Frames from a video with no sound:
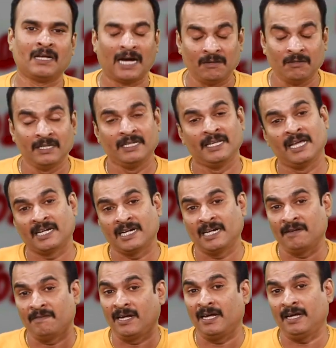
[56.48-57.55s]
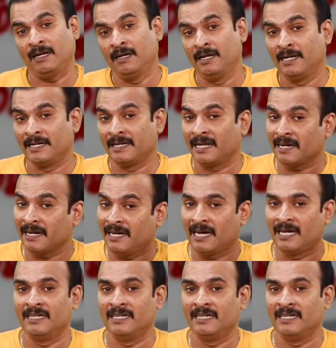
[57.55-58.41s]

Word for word: அது வந்து ஏற்கனவே நிறைய